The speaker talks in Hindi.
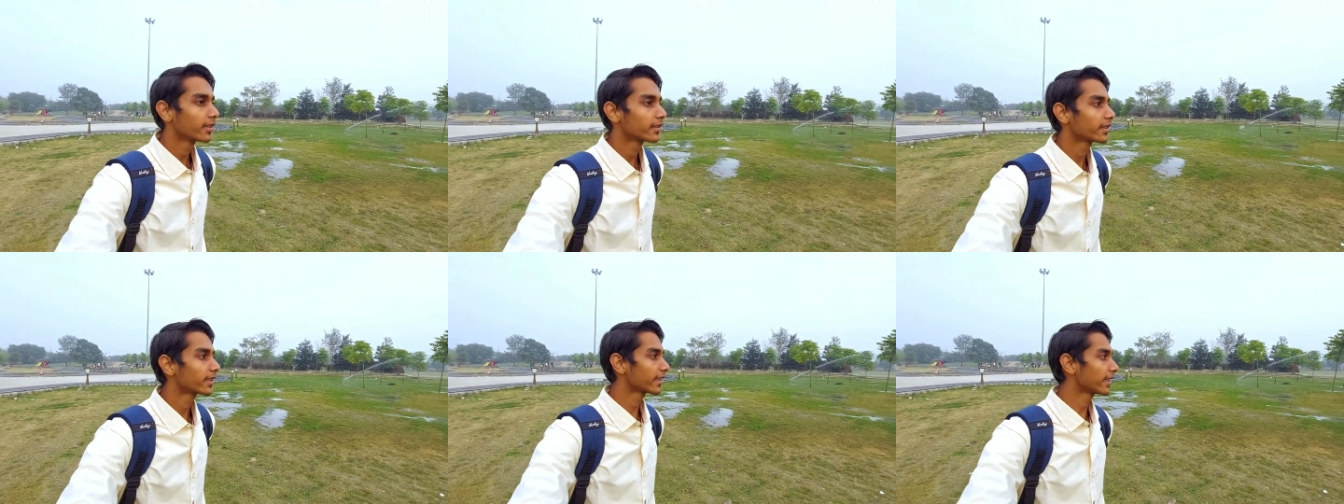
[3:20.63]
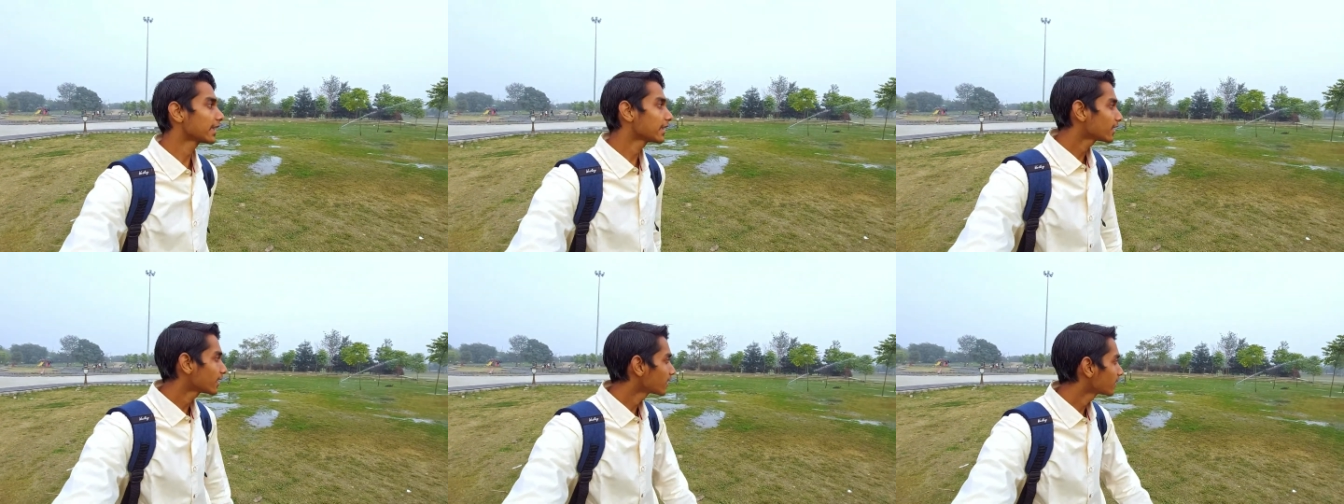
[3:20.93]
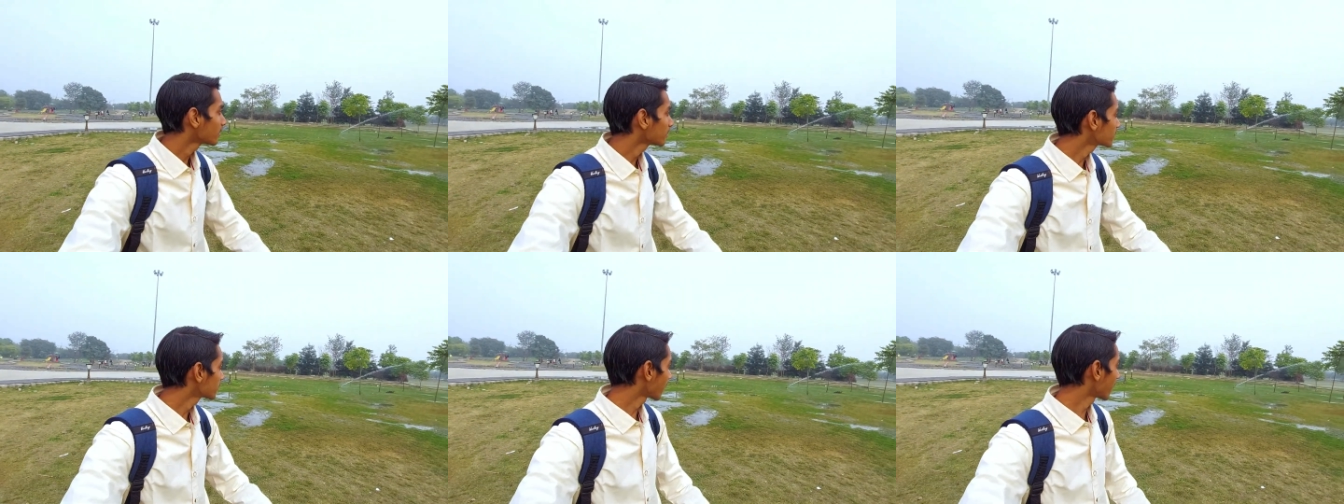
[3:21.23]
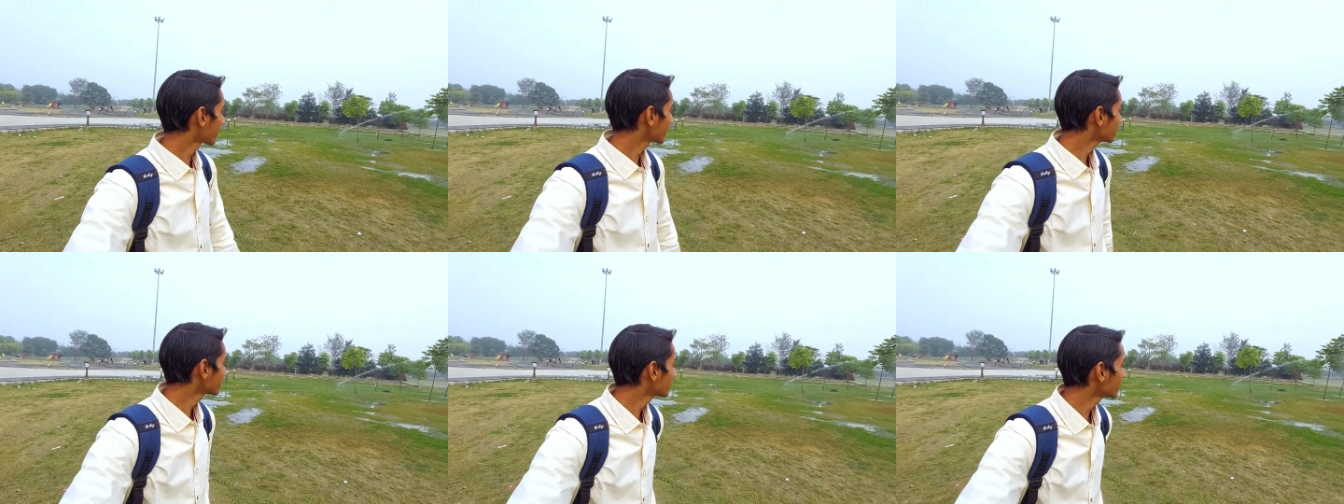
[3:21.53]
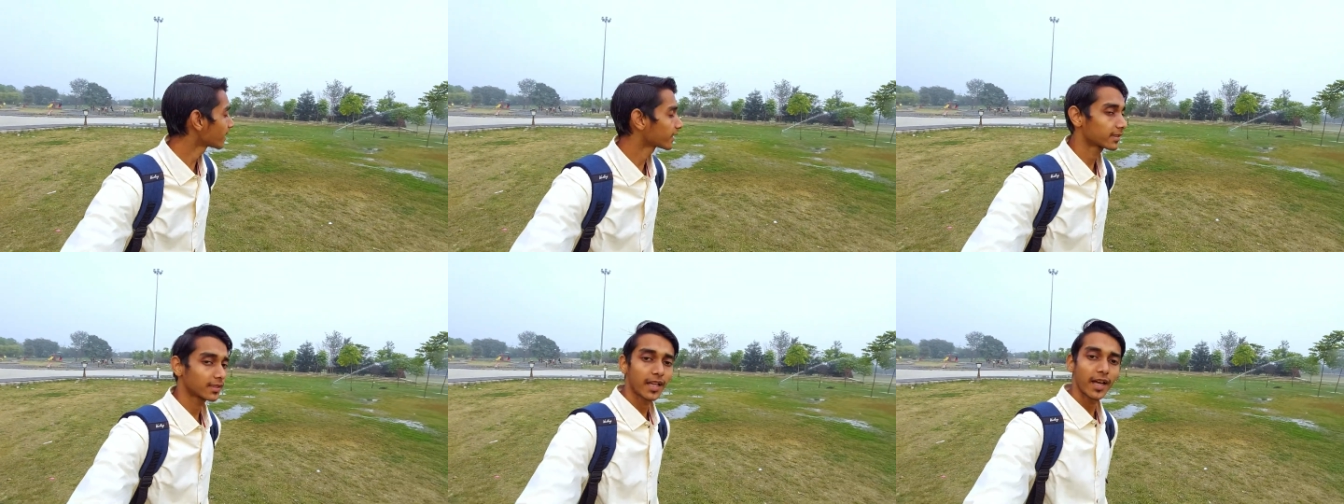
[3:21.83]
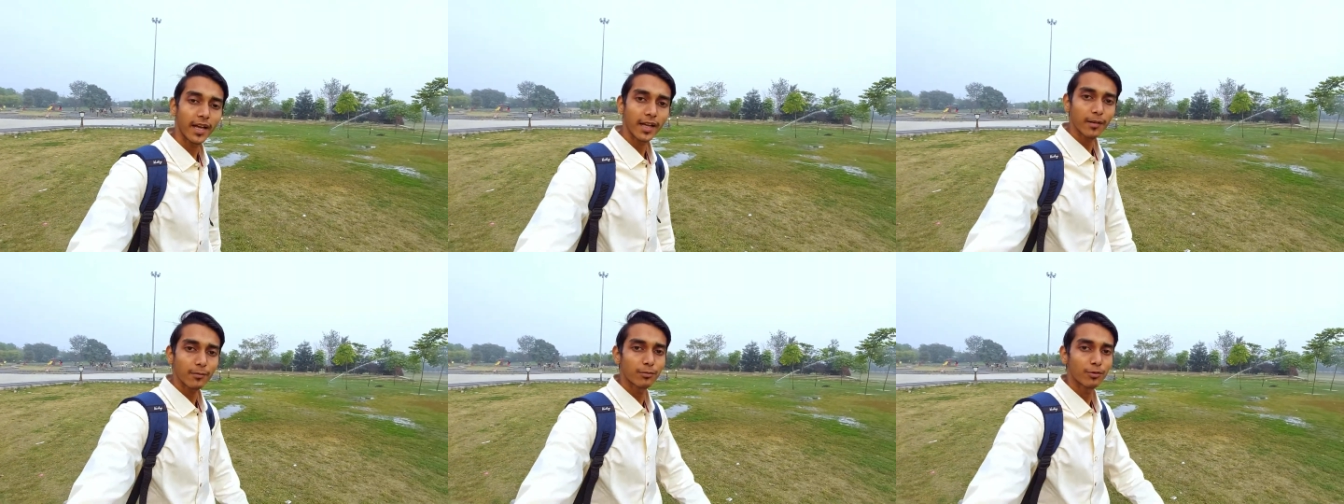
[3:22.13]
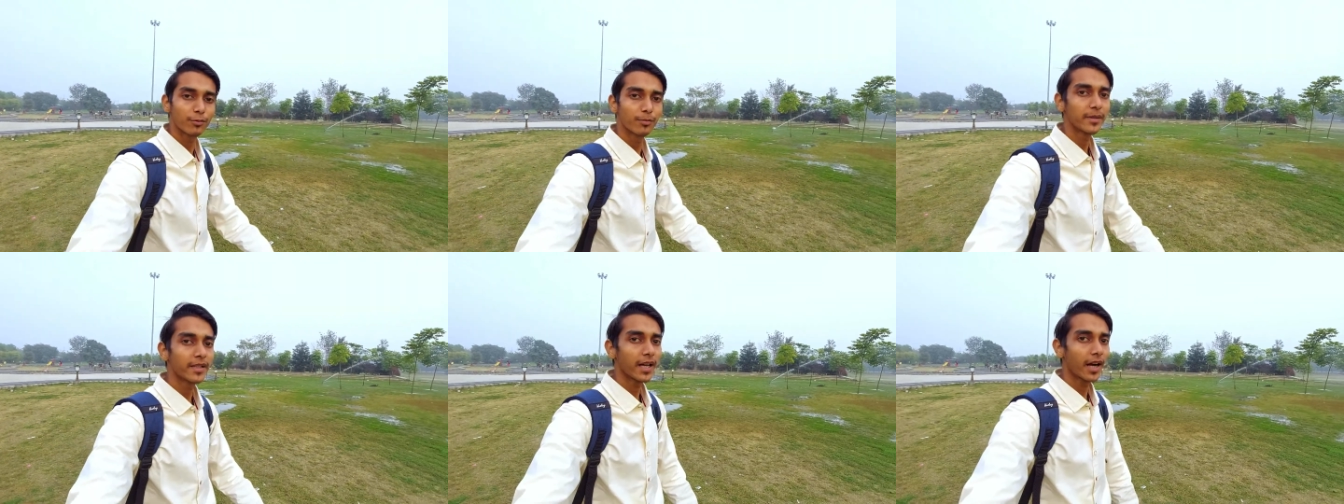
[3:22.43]
टिकट चार्ज लगता है
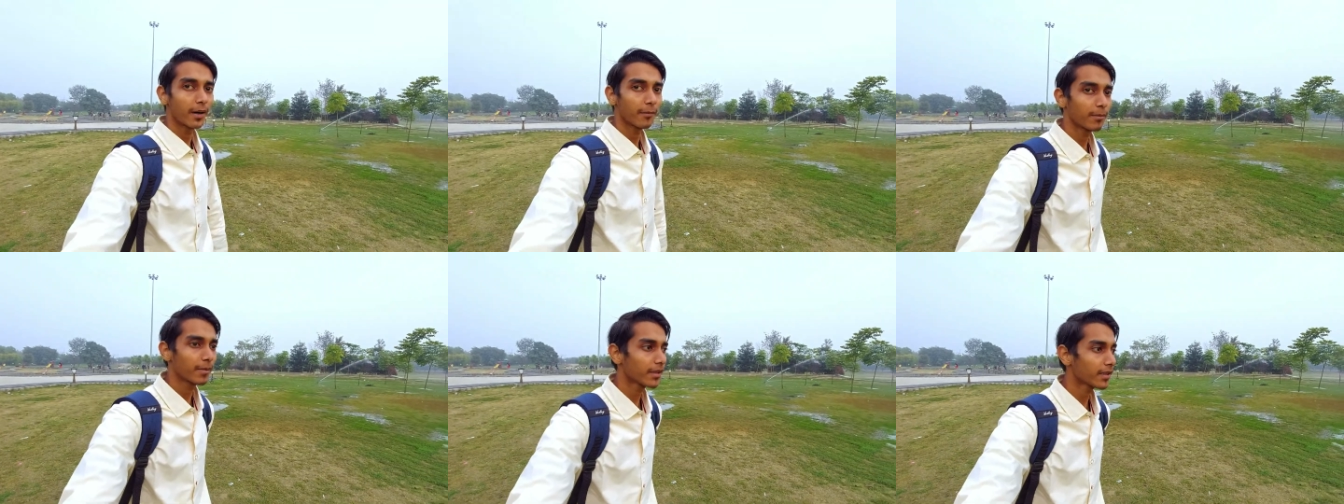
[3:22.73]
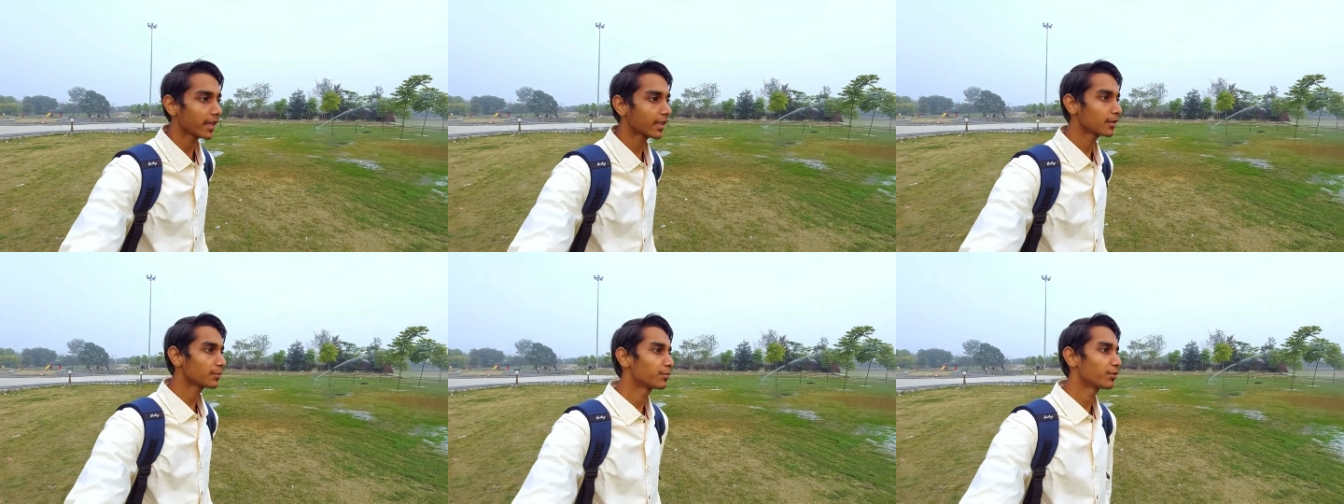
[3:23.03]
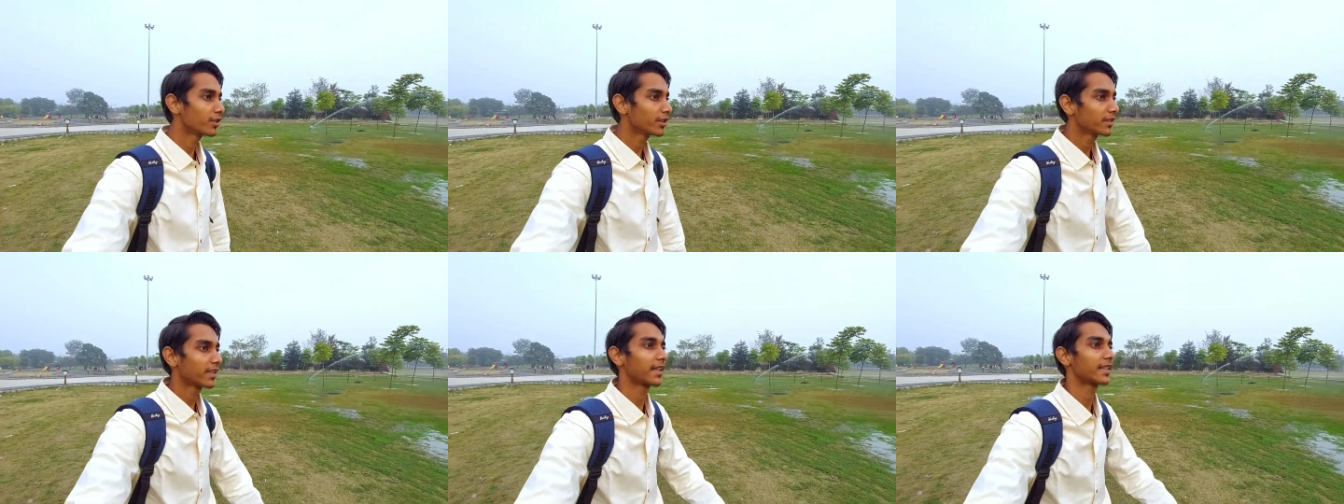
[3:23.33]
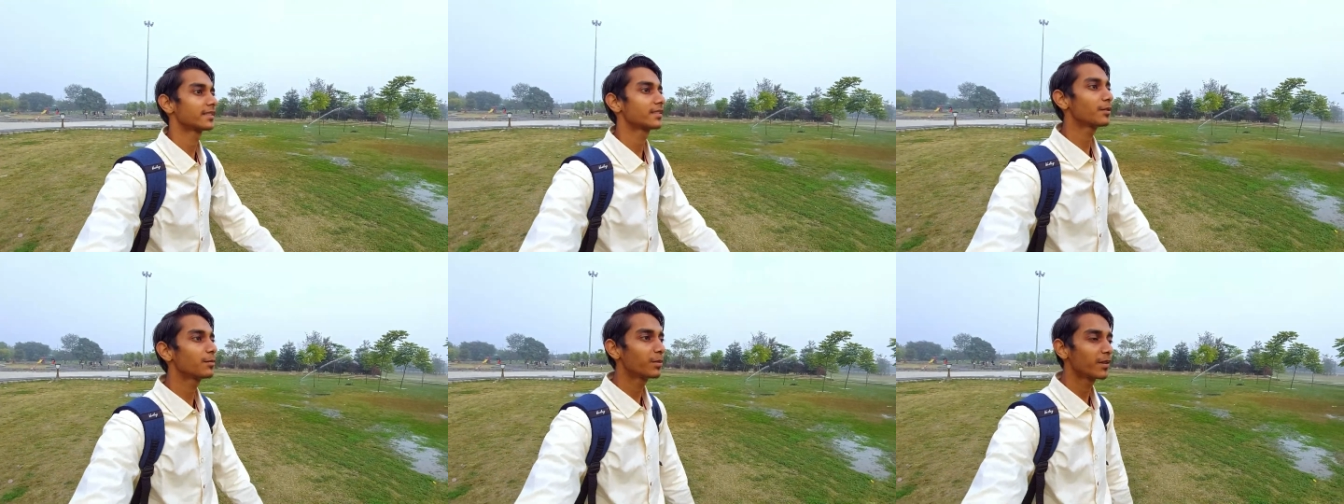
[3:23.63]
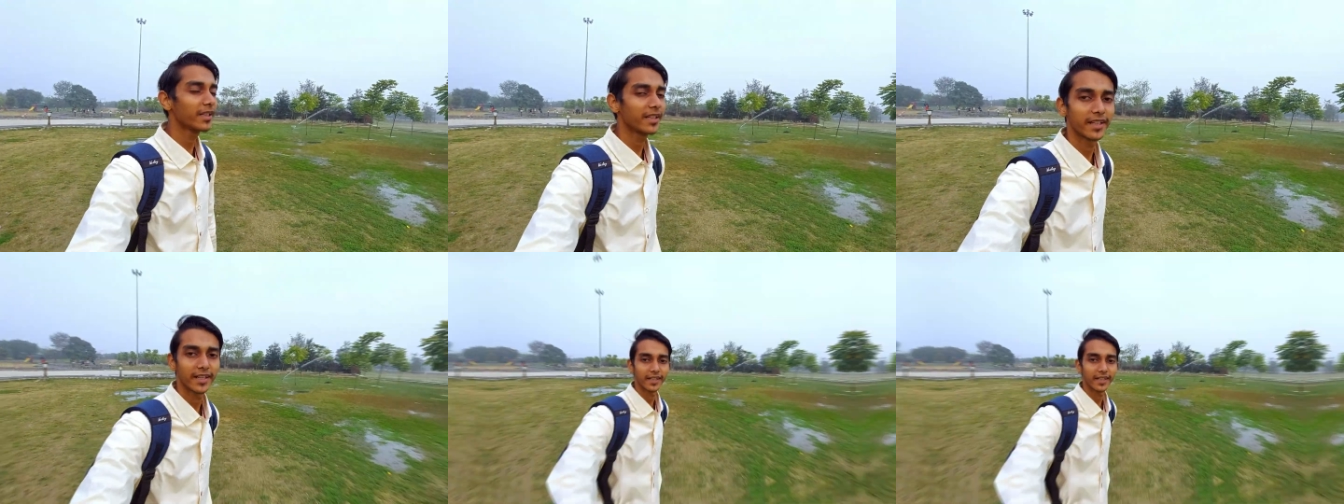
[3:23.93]
वो भी यहाँ पर आज पूरी तरह से फ्री